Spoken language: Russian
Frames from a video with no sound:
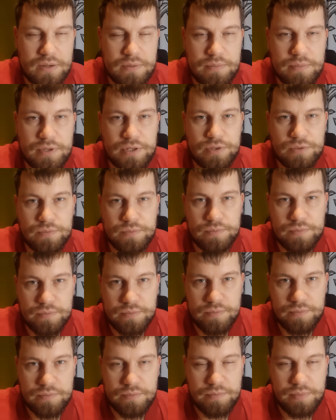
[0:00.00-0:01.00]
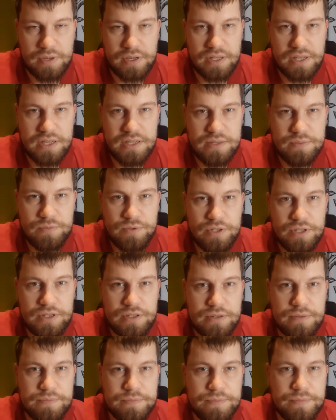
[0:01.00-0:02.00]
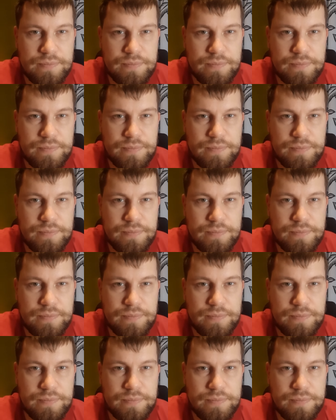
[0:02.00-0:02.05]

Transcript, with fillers: потом продать ему это,